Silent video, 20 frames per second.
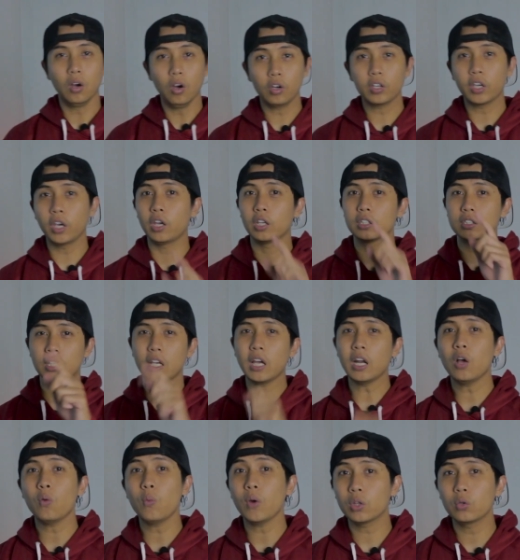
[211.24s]
Oke,
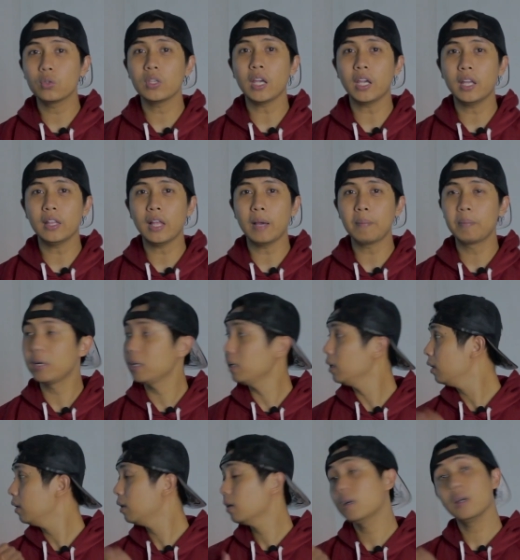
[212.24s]
sekarang waktunya kita
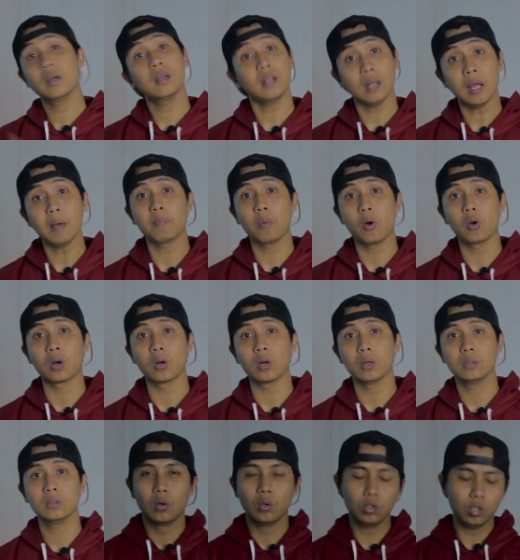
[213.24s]
beri rapor.
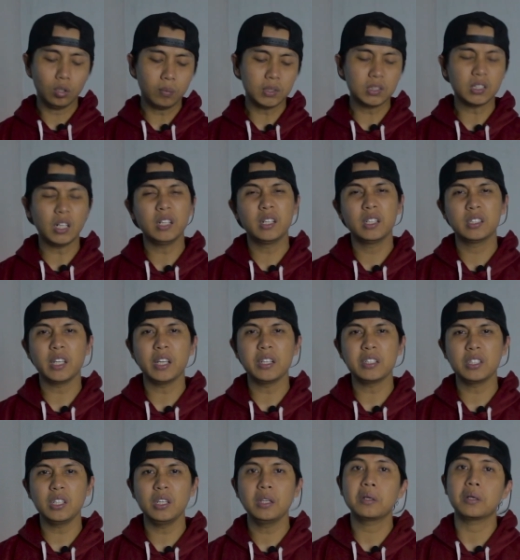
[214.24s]
Untuk masalah
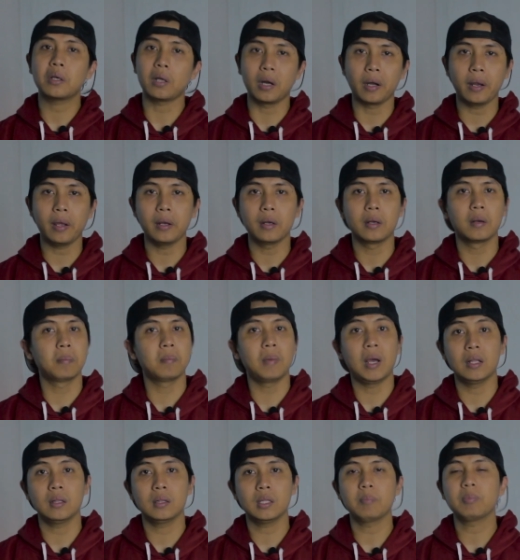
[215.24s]
desain sih keren,
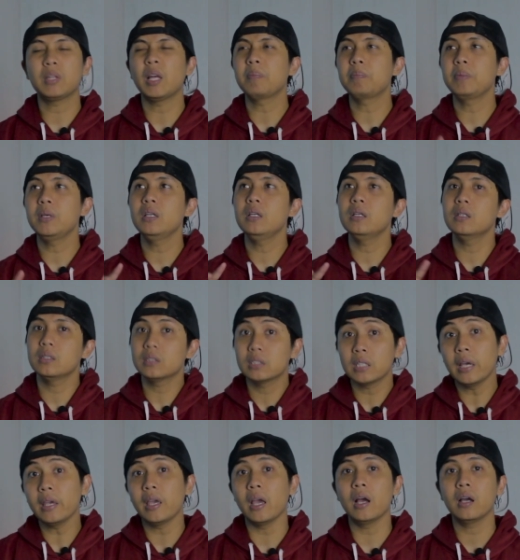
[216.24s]
mantep, tapi
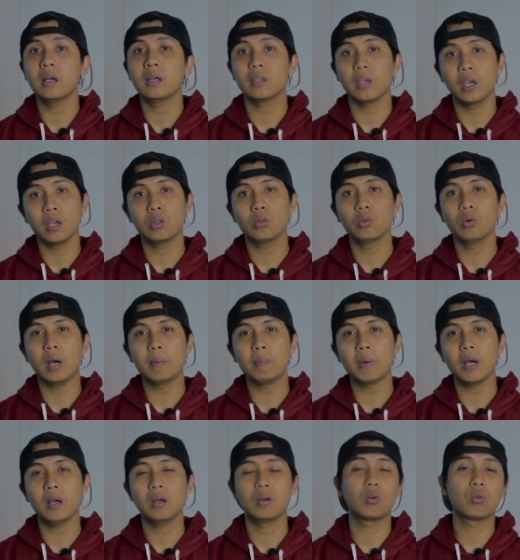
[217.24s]
sayang yaitu
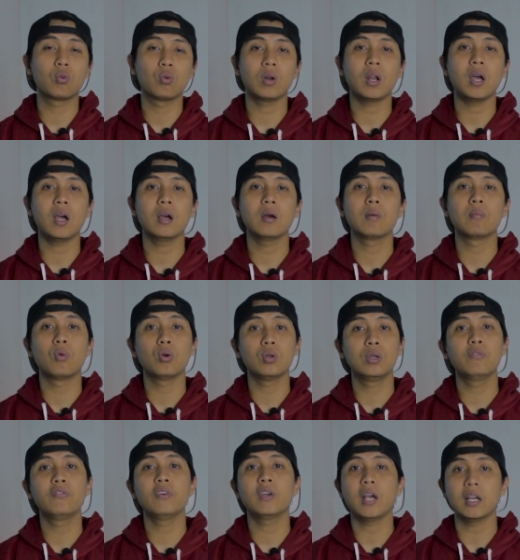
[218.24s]
apa? Kurang
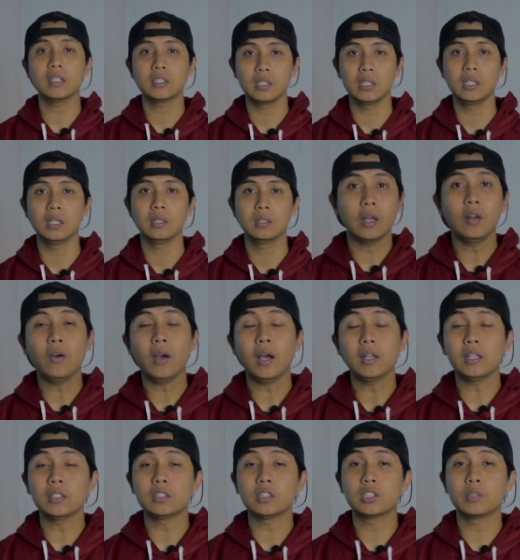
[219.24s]
modifikasi. Kalau
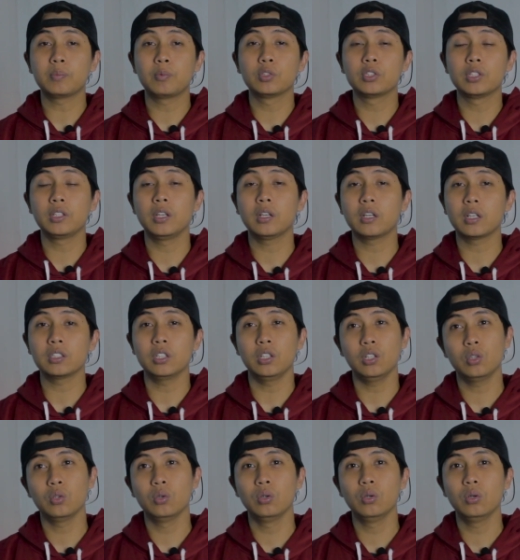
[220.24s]
kata sesepuh sneakers
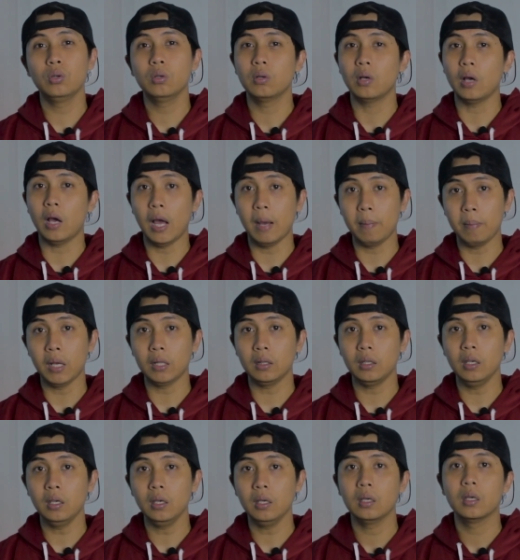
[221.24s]
itu
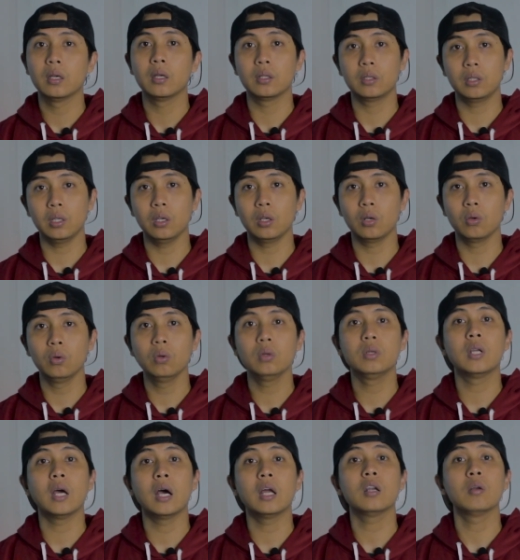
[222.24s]
amati, tiru,
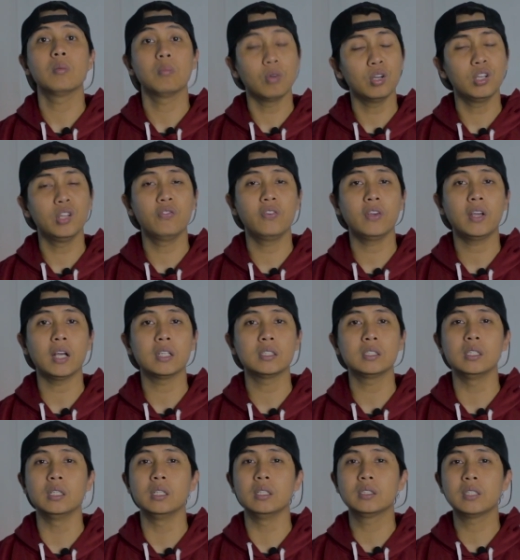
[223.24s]
dan
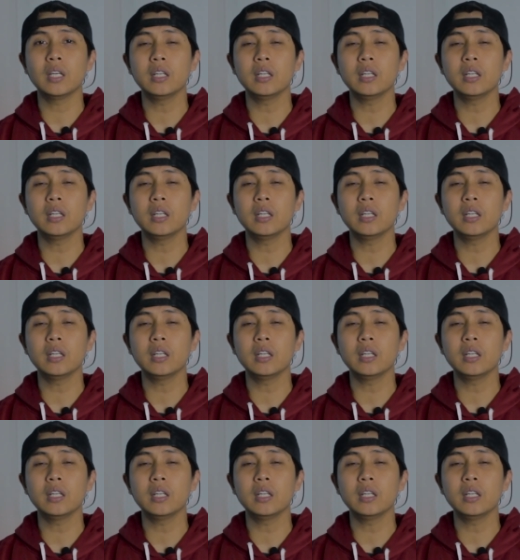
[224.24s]
modifikasi.